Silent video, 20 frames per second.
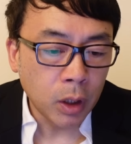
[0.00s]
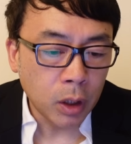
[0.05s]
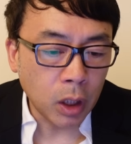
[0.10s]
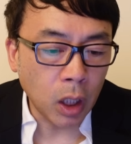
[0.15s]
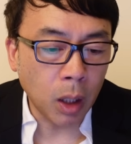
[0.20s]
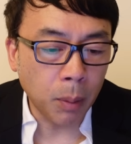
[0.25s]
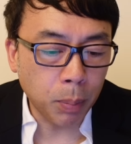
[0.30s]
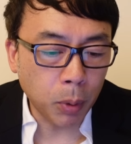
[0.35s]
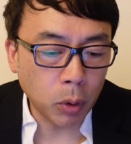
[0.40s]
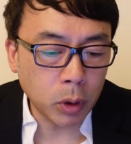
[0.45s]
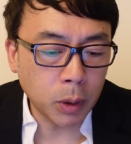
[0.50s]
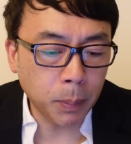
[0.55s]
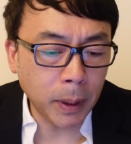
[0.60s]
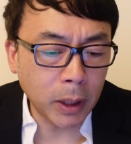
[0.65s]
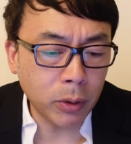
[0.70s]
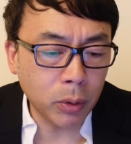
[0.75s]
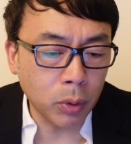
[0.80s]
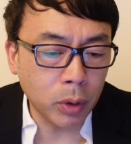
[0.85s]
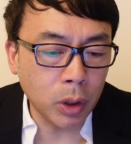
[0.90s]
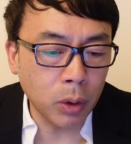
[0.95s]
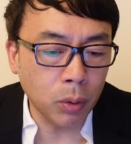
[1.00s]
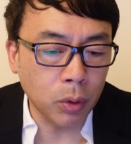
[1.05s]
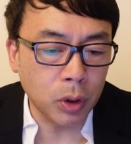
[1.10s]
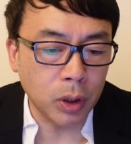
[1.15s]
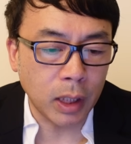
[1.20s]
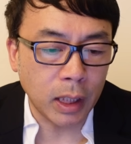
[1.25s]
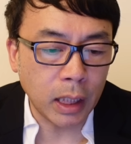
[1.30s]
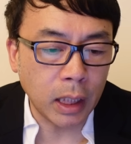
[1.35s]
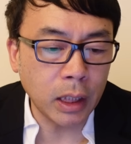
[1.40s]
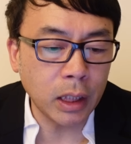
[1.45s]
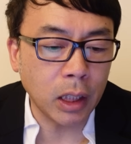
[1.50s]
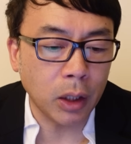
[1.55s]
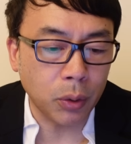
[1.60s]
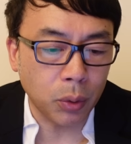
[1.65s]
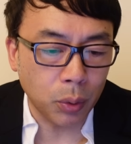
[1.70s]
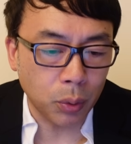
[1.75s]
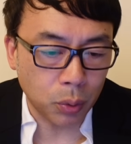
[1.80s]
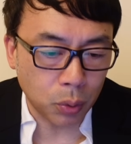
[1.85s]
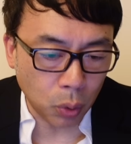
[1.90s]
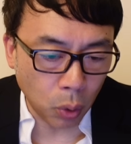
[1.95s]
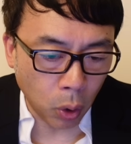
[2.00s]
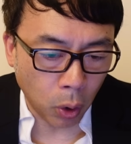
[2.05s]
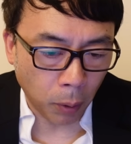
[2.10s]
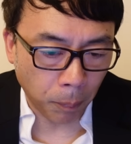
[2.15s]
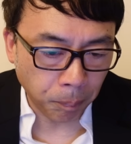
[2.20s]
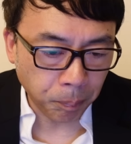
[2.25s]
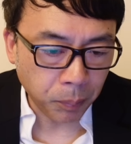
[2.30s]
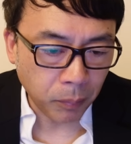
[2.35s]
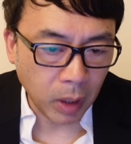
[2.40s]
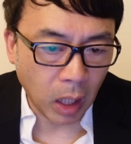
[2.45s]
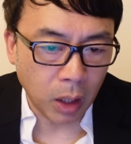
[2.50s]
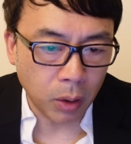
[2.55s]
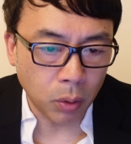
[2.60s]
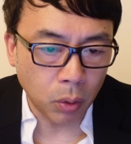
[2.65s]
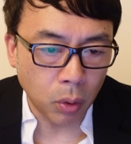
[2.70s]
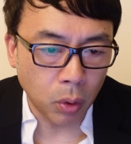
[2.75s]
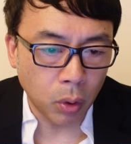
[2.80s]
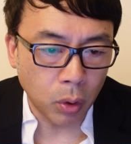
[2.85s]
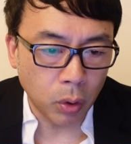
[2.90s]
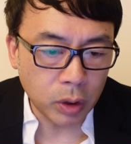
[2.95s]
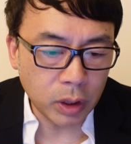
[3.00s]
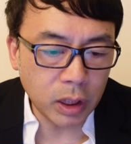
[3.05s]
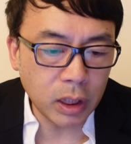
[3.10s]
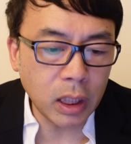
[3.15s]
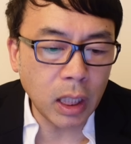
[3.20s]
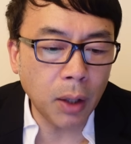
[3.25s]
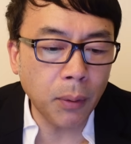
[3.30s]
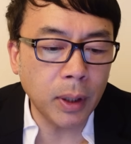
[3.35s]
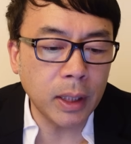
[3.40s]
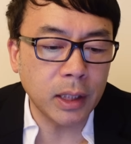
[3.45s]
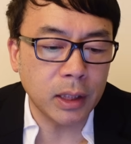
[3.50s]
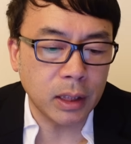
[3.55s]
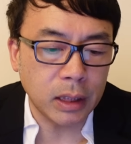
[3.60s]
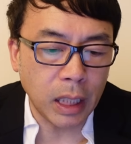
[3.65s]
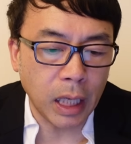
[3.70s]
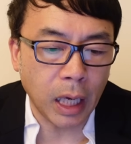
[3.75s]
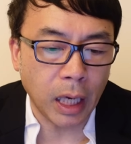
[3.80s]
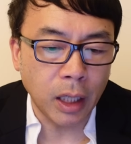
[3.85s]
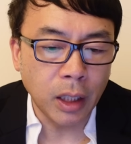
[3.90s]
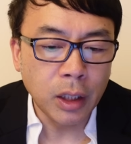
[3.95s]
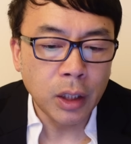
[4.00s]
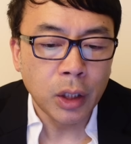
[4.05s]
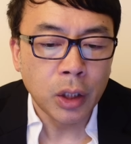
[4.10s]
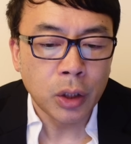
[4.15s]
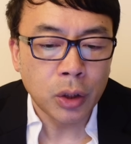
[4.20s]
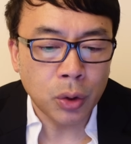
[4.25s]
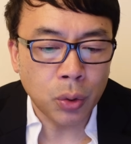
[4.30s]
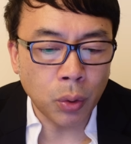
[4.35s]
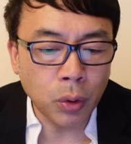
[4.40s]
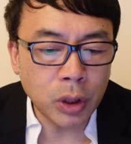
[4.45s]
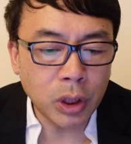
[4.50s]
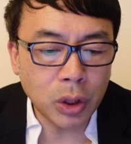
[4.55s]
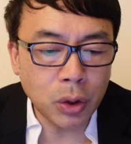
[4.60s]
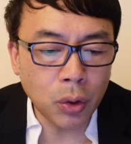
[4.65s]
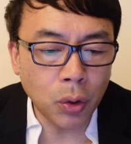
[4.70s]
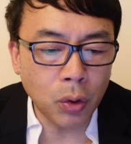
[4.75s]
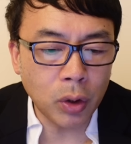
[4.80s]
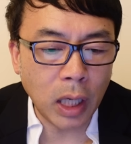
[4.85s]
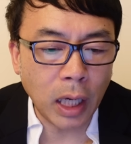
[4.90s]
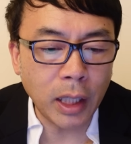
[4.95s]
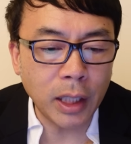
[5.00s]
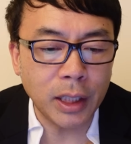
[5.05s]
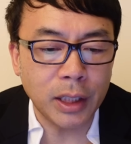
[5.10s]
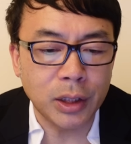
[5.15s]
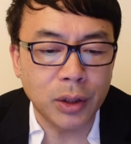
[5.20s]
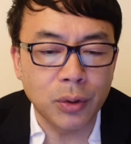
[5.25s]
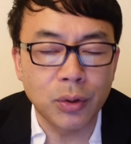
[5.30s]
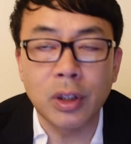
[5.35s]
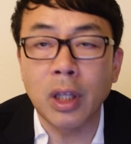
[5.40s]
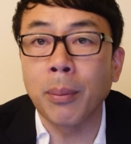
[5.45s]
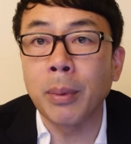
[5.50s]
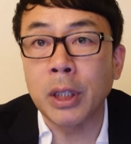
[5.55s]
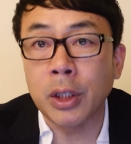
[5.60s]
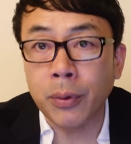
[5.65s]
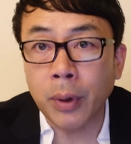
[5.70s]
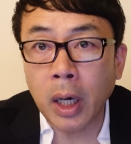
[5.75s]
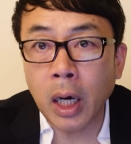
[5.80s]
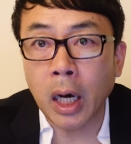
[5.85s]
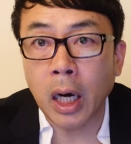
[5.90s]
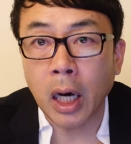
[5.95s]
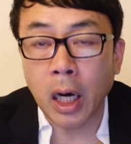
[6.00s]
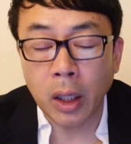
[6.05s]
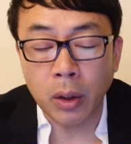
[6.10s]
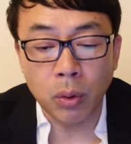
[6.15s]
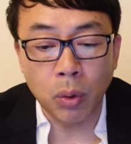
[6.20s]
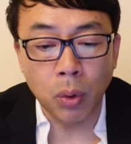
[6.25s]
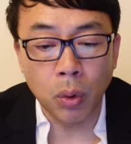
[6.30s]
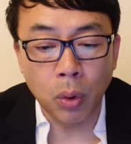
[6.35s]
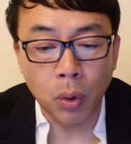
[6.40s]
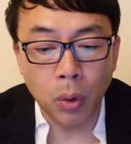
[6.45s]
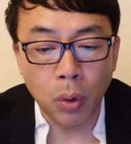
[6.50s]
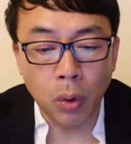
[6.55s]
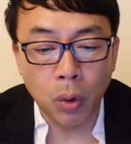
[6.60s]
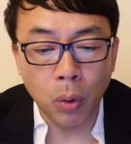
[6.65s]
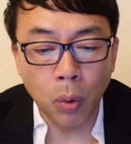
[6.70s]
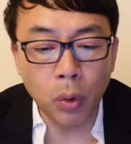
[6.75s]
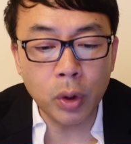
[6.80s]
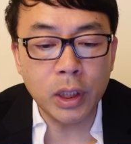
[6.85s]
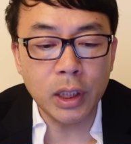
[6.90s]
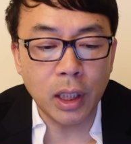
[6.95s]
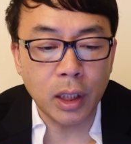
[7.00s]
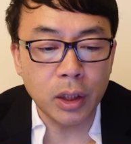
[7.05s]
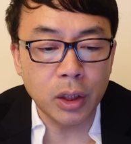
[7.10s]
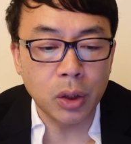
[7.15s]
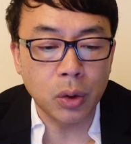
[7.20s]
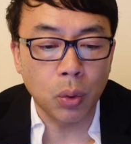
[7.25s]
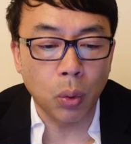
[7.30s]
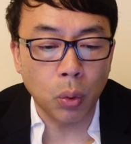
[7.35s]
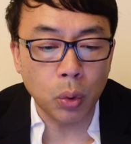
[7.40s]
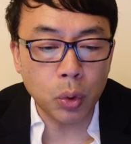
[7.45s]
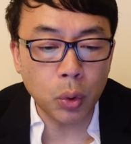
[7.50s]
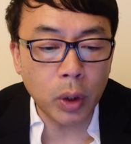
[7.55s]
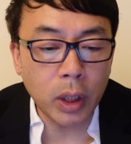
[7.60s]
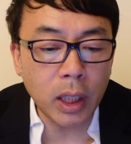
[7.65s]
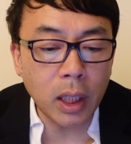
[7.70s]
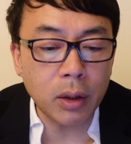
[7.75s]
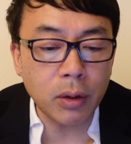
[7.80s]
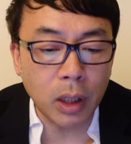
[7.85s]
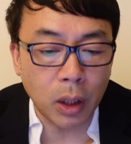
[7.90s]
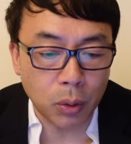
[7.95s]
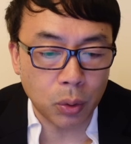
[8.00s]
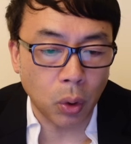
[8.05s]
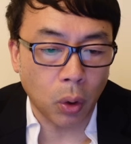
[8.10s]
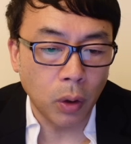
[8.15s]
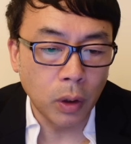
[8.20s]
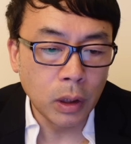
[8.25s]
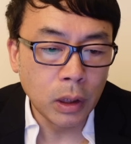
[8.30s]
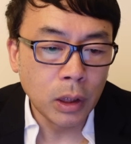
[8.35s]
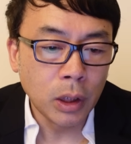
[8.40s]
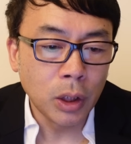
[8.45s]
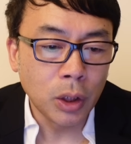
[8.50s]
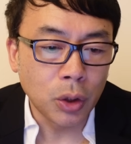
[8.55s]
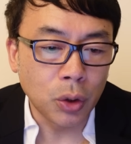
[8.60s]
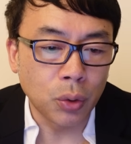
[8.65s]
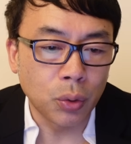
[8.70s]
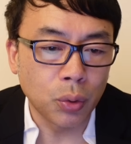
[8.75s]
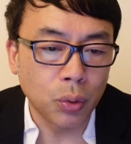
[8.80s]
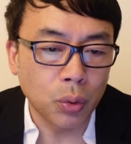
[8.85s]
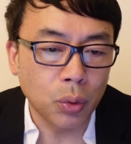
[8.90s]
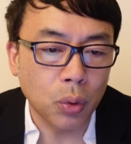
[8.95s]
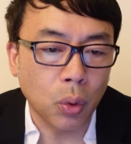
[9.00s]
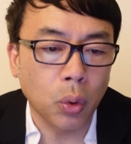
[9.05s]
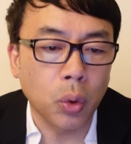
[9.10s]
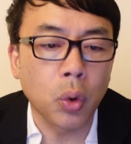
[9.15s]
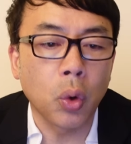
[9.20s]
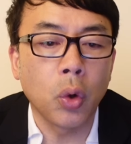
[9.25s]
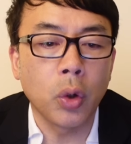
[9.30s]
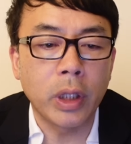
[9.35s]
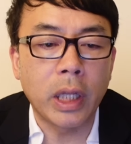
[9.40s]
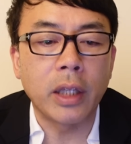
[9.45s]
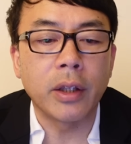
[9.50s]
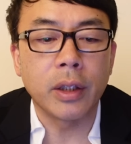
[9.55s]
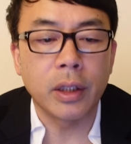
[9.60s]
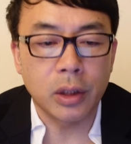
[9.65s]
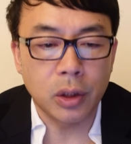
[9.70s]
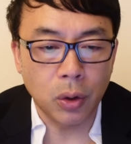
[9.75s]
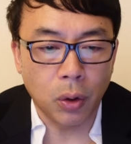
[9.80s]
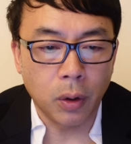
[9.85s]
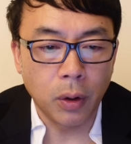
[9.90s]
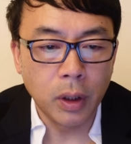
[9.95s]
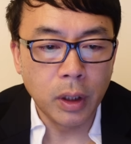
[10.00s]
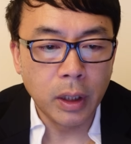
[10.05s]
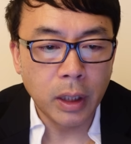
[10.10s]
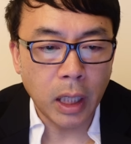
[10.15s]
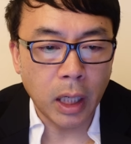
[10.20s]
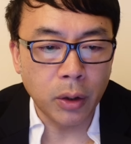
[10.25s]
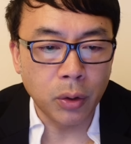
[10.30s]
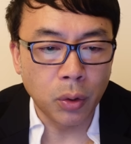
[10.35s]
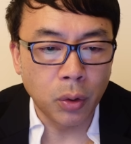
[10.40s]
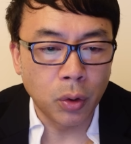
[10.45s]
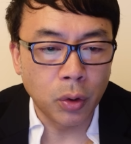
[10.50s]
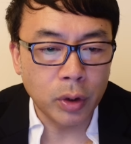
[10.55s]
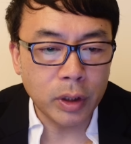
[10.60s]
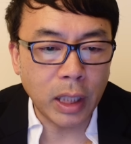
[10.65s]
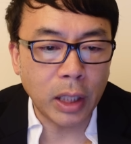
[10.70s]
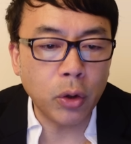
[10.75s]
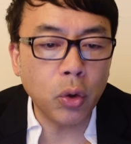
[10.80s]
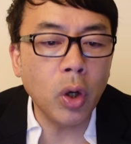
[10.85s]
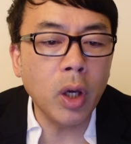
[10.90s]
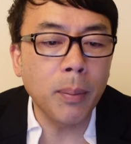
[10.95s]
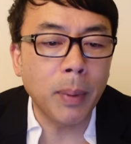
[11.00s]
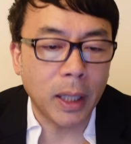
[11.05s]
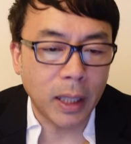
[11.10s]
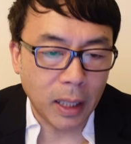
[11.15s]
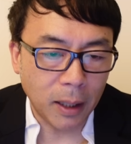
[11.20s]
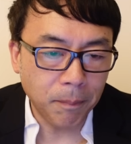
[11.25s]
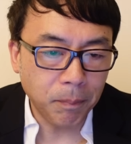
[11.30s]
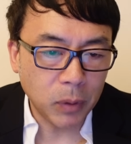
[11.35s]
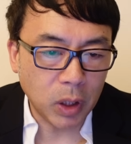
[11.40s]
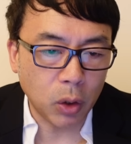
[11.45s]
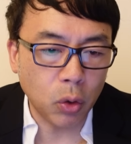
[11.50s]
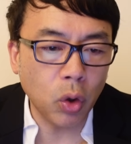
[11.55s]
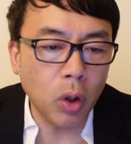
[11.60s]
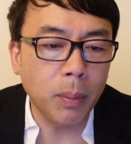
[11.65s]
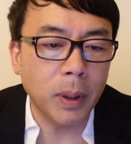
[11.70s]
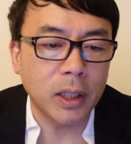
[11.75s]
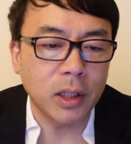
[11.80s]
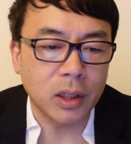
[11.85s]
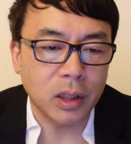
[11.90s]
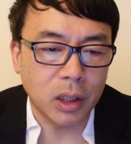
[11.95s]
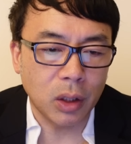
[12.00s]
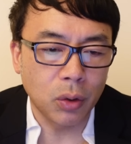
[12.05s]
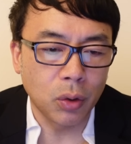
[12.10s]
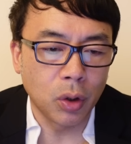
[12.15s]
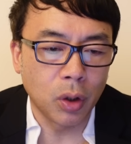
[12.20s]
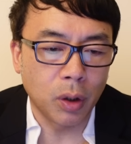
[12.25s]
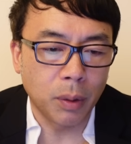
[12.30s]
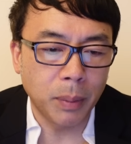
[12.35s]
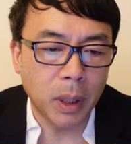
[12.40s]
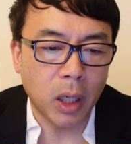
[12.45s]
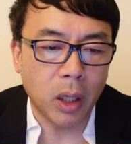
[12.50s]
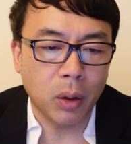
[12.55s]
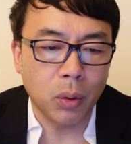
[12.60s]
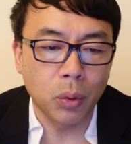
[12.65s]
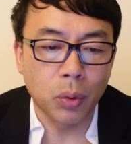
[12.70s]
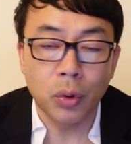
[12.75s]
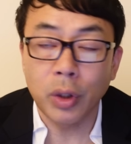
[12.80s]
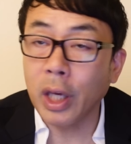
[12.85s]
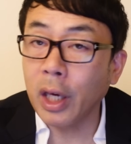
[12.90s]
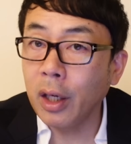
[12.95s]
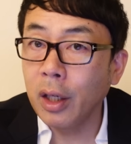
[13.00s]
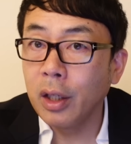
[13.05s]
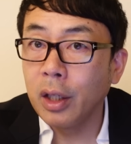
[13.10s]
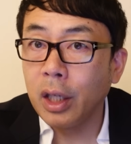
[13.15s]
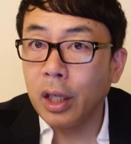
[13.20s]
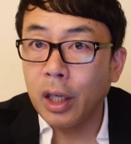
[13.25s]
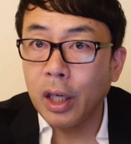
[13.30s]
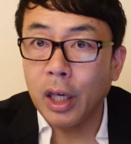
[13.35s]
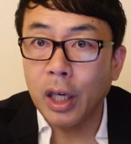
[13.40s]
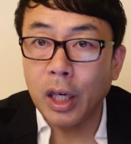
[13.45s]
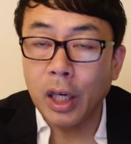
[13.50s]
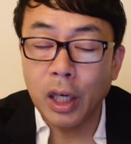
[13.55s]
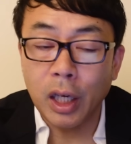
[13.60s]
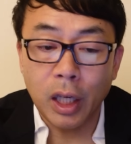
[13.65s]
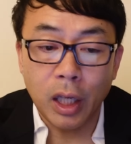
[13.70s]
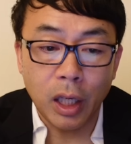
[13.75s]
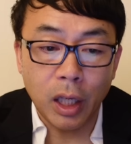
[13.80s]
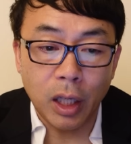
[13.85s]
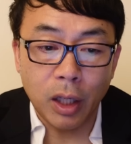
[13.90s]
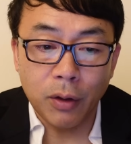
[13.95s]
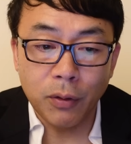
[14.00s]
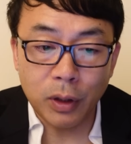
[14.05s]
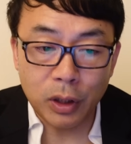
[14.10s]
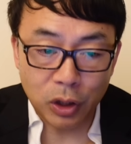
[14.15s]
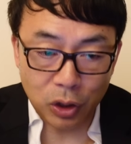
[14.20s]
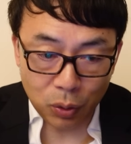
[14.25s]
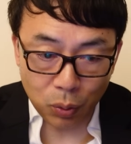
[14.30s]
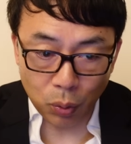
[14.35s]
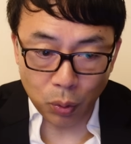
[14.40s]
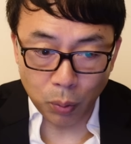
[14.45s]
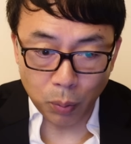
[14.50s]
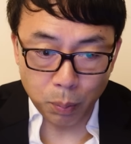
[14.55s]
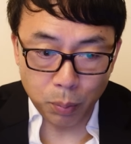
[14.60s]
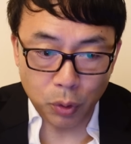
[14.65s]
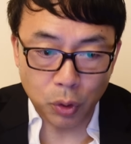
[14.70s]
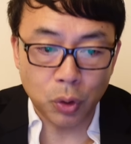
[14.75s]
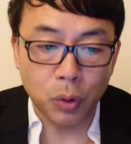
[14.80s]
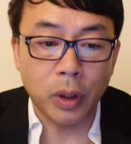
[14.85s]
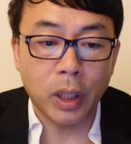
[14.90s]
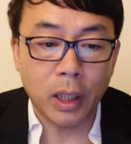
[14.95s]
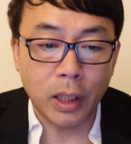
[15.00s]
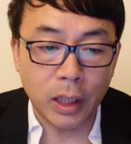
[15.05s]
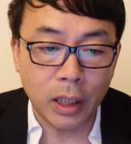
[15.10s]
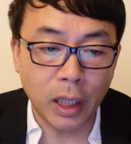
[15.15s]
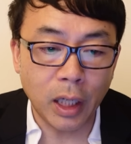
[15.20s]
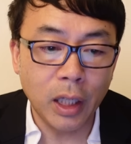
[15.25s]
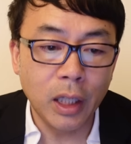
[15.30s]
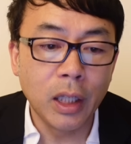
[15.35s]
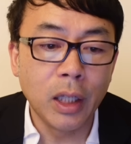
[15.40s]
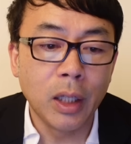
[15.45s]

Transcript: で、プロスペクト理論では何かというと、あの、人間はですね、損失を回避するためには、あの、大きなリスクを恐れなくなるということなんですよ。あの、例えばね、例えばですけど、まあ、このね、えー、私この文章の中でね、